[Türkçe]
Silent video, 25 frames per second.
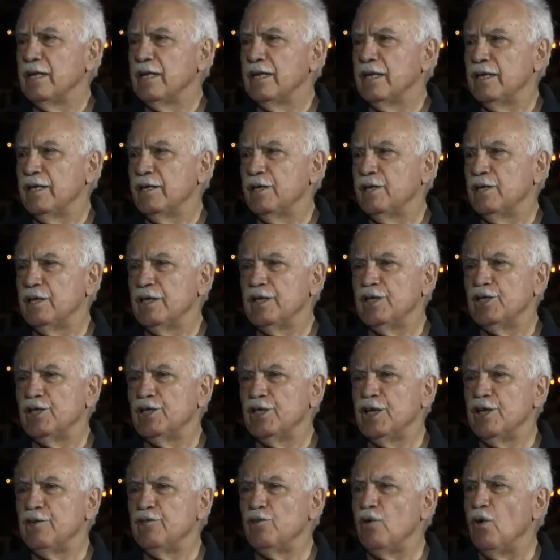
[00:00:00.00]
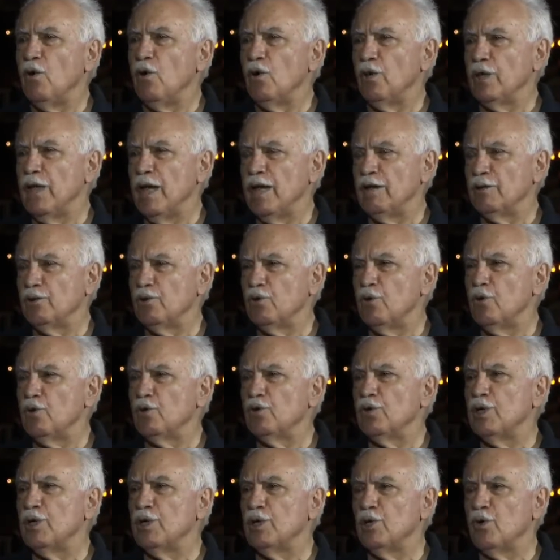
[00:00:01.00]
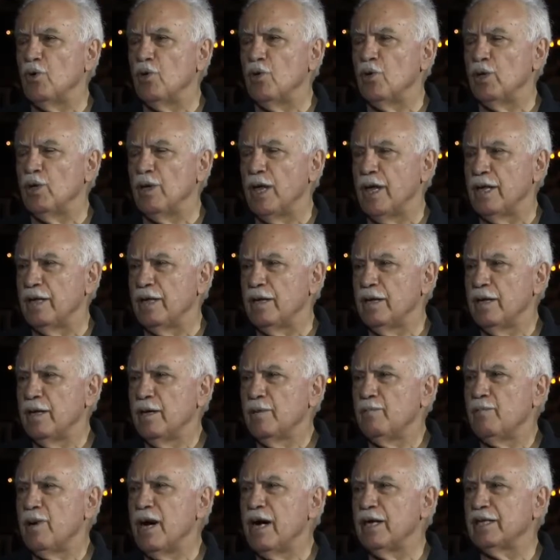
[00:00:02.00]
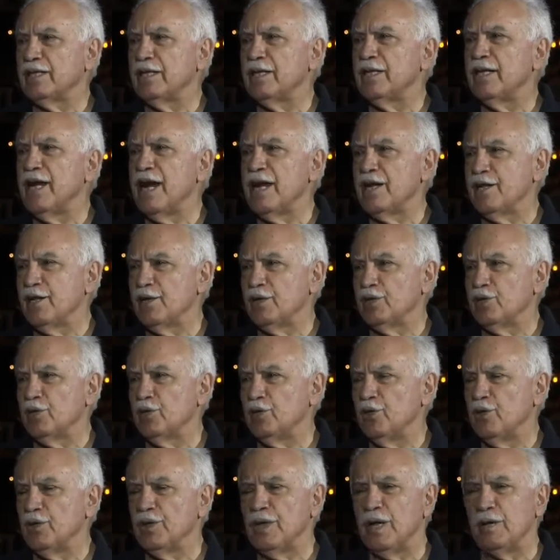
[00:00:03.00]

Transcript: e, işlevi olan, kökleri olan partiler yaşıyor.